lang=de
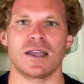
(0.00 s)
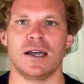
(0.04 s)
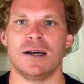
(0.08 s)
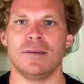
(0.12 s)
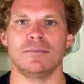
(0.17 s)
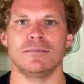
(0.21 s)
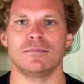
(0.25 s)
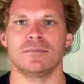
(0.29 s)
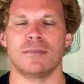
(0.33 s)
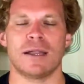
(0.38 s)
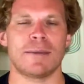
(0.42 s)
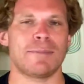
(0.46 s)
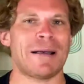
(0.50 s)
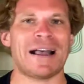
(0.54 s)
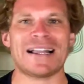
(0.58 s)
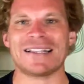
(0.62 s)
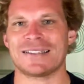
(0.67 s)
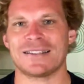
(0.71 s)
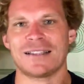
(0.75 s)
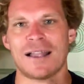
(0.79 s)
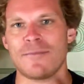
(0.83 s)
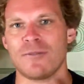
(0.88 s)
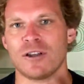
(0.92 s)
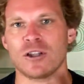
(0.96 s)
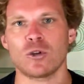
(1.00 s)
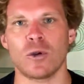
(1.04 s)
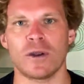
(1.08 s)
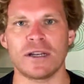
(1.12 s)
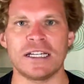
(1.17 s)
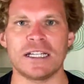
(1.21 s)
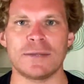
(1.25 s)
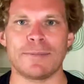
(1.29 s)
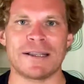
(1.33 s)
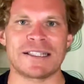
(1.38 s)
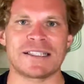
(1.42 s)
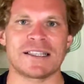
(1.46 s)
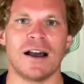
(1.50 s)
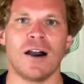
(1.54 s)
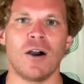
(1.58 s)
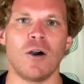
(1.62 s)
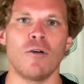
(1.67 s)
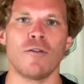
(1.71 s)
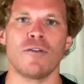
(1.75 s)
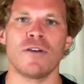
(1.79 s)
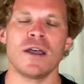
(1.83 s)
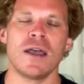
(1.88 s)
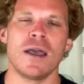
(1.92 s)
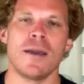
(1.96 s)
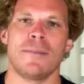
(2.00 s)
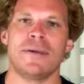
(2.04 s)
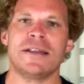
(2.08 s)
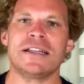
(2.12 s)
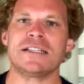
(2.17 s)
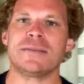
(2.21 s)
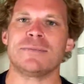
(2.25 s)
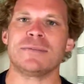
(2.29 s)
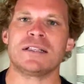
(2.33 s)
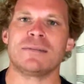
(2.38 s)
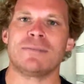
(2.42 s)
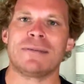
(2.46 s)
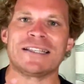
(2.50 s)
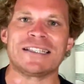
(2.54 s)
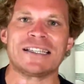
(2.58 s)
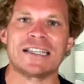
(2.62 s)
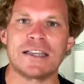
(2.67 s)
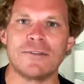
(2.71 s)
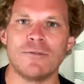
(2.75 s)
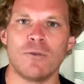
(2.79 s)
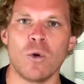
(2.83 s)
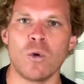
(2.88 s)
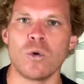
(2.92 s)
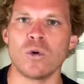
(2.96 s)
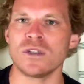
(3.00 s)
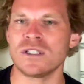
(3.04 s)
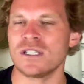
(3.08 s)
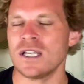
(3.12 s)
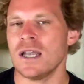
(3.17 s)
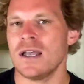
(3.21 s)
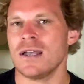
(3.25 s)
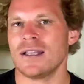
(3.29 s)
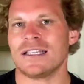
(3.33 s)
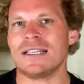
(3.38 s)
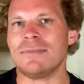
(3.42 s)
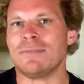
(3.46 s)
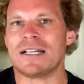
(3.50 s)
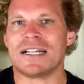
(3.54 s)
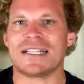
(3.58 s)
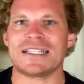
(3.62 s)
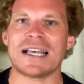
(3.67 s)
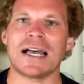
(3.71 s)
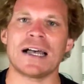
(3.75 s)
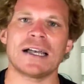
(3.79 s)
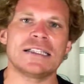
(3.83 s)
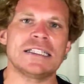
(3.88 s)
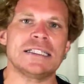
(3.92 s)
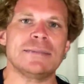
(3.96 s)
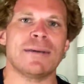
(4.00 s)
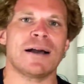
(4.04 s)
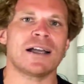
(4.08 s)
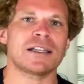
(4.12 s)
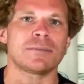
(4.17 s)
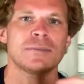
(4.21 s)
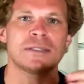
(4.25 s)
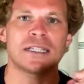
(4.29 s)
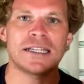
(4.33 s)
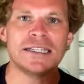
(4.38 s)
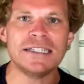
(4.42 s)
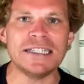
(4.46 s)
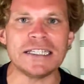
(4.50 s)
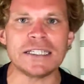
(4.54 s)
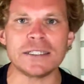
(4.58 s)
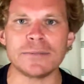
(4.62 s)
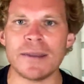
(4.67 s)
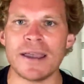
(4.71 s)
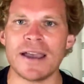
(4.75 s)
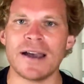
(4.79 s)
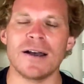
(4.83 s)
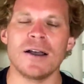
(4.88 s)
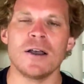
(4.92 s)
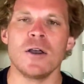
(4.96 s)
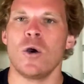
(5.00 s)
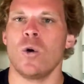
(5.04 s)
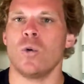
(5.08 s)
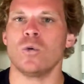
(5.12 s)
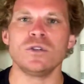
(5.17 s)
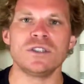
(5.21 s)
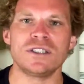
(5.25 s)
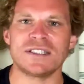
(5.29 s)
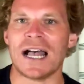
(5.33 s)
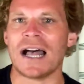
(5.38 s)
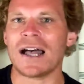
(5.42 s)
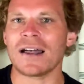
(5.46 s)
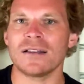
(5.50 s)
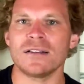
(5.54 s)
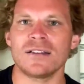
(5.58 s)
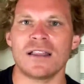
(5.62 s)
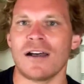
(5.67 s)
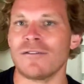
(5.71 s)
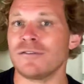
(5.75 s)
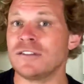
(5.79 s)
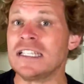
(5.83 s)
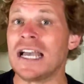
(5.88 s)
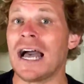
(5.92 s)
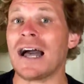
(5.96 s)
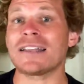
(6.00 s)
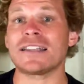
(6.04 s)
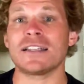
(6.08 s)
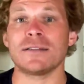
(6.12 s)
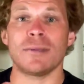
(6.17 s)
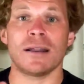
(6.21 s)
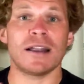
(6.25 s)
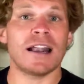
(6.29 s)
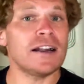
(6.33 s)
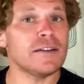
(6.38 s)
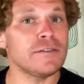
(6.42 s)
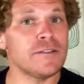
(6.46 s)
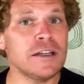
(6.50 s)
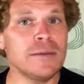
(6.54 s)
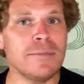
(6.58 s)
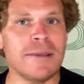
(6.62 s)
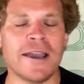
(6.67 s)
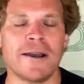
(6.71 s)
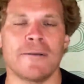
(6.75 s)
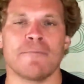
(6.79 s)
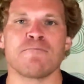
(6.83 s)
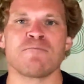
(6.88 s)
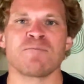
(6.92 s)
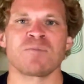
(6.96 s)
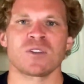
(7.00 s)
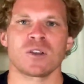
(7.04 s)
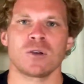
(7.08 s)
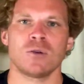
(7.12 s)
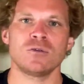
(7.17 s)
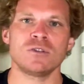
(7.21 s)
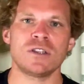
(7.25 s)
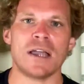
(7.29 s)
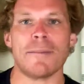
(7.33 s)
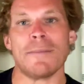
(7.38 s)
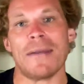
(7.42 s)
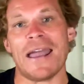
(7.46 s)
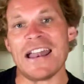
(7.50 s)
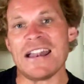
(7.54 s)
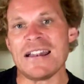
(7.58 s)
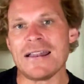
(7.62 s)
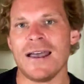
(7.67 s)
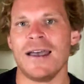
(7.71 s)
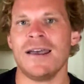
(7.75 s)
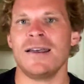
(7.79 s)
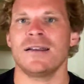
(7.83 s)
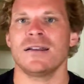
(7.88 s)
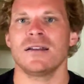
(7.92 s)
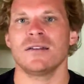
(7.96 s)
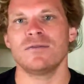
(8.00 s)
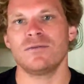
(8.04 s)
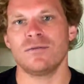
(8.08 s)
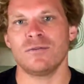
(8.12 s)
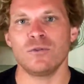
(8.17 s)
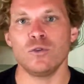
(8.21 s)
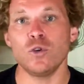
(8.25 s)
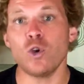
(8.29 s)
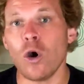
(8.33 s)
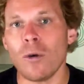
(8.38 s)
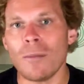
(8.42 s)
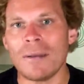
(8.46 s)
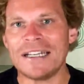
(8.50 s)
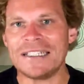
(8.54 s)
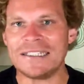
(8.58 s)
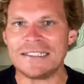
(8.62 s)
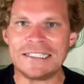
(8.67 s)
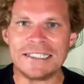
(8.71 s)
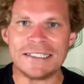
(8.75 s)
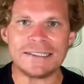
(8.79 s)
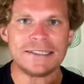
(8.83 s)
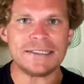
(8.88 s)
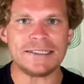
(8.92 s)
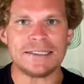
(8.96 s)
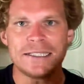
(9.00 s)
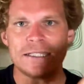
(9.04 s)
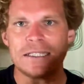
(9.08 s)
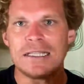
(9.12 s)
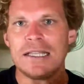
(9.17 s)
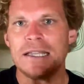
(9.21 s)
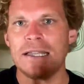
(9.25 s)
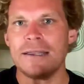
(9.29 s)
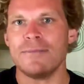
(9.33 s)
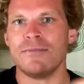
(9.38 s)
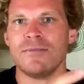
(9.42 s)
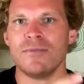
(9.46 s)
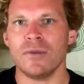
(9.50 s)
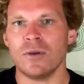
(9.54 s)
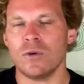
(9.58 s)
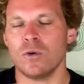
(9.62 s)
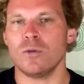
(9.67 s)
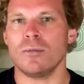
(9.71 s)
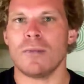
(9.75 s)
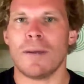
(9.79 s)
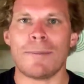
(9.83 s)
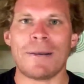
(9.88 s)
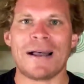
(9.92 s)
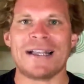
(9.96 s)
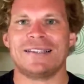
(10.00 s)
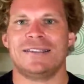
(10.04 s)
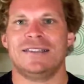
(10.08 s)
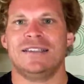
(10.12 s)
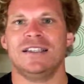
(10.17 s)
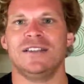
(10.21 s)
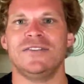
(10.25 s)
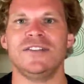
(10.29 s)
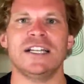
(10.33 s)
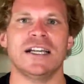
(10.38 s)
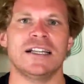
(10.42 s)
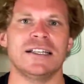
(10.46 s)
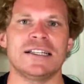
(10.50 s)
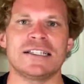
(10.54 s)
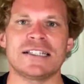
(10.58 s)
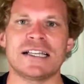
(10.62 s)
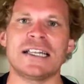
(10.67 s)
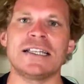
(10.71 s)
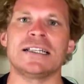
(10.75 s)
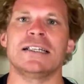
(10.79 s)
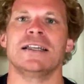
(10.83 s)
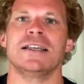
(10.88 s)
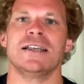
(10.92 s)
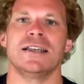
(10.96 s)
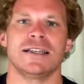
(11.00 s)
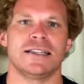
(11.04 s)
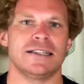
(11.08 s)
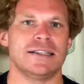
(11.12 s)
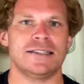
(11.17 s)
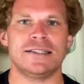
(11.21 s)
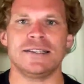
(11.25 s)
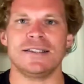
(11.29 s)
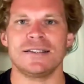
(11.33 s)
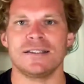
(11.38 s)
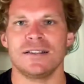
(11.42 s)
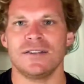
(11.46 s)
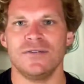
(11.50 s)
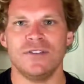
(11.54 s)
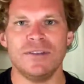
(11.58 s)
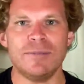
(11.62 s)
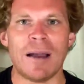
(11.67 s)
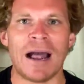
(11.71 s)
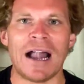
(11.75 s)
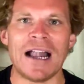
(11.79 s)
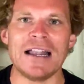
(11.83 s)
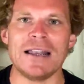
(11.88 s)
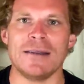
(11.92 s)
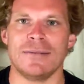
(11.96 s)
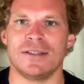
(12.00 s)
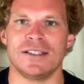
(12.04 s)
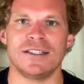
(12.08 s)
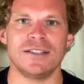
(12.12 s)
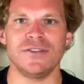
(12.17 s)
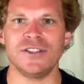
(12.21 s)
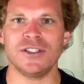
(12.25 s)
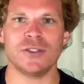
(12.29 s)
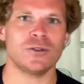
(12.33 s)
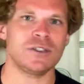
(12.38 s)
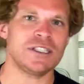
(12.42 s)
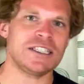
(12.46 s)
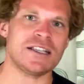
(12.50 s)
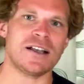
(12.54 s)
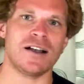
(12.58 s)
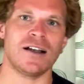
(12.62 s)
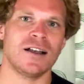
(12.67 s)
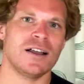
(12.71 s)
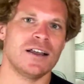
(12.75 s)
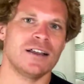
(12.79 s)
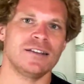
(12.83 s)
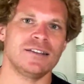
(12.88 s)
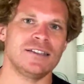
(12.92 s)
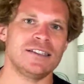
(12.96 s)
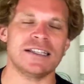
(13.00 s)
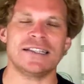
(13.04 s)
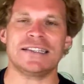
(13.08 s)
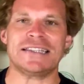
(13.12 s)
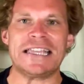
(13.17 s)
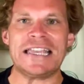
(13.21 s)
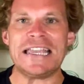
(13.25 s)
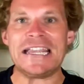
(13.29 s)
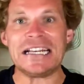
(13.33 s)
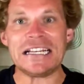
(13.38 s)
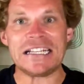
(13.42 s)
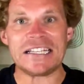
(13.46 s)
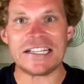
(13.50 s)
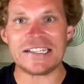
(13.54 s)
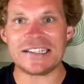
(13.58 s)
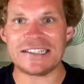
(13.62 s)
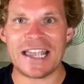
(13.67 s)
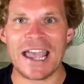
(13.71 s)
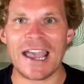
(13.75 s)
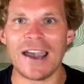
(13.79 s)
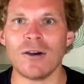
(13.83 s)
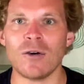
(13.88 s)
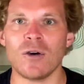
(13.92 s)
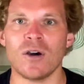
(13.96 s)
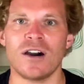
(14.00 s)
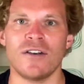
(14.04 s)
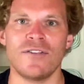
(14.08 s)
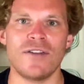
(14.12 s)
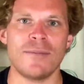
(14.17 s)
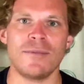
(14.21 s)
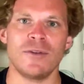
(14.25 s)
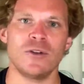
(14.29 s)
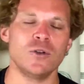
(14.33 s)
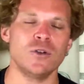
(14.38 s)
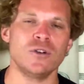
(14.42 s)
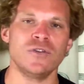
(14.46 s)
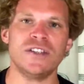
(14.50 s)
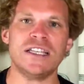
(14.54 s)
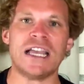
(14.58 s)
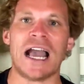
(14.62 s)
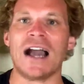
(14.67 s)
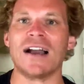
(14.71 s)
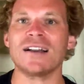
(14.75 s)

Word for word: Ähm, man passt einfach deutlich besser auf, man ist ein bisschen besser gewohnt, gibt halt Sachen, die macht man dann nicht mehr und Sachen, auf die achtet man halt viel mehr. Und am Ende normalisiert sich das Leben und man passt sich wieder an das an. Das ist wie bei allem. Das ist wie so dieser, dieser tägliche Terror, wenn man irgendwie